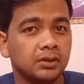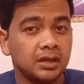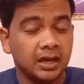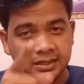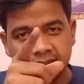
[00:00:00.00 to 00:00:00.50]

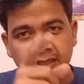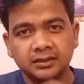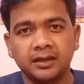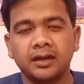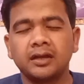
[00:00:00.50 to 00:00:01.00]
आज़ाद
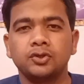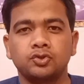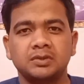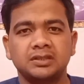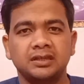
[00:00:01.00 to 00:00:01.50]
कर रहा है
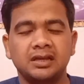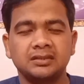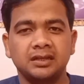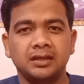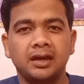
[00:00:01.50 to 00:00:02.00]
यीशु मसीह
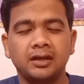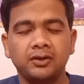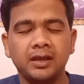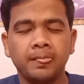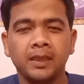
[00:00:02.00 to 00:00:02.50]
नासरी
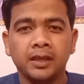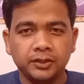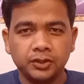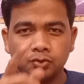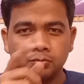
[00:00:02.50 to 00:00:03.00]
हालेलुया
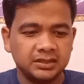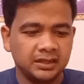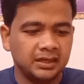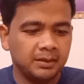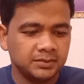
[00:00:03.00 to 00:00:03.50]
यीशु मसीह के
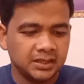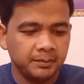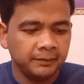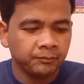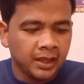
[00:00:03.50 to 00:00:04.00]
नाम से
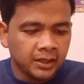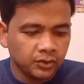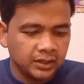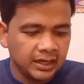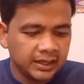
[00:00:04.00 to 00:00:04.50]
आमीन तो
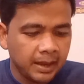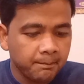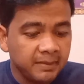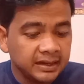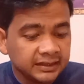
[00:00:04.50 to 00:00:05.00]
यहाँ लिखा है
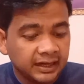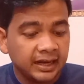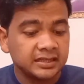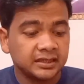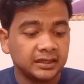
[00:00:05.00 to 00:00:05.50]
मैं तेरे
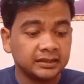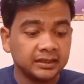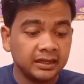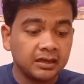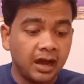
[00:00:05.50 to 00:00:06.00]
इलाज करके
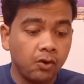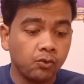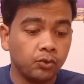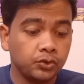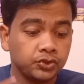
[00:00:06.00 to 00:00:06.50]
तेरे घाव
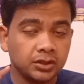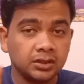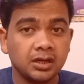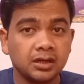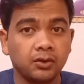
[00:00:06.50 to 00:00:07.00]
को
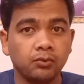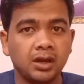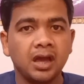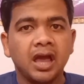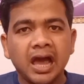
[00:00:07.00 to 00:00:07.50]
चंगा
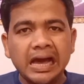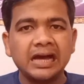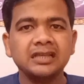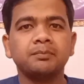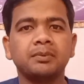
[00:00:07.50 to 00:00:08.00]
करूँगा
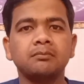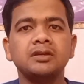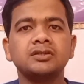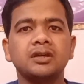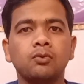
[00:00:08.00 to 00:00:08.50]
आज
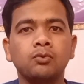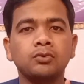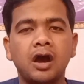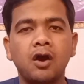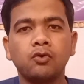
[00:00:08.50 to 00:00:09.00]
परमेश्वर उन
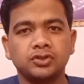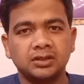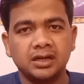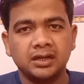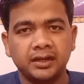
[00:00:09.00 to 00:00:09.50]
घाव को
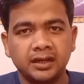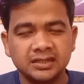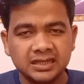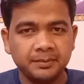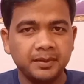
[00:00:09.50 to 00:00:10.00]
चंगा करेगा
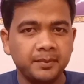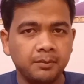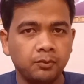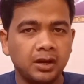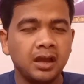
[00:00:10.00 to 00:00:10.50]
जैसे भी मैंने
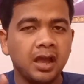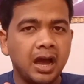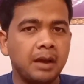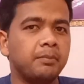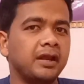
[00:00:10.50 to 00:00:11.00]
बोला
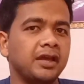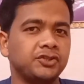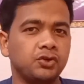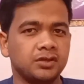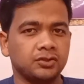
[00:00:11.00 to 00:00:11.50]
आप बड़े
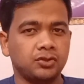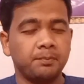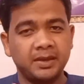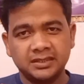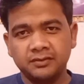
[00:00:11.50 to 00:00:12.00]
अच्छे हो सकते हो आप
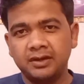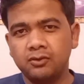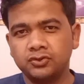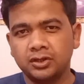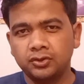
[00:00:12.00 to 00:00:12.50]
पैसे वाले हो
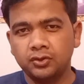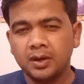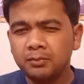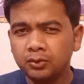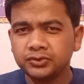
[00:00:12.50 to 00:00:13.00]
सकते हो आप
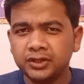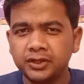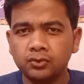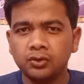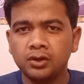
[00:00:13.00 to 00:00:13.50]
बिल्कुल
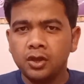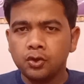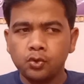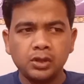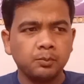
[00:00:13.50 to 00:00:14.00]
ठीक हो
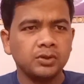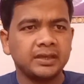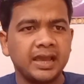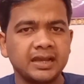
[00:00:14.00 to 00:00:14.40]
कोई आपको कह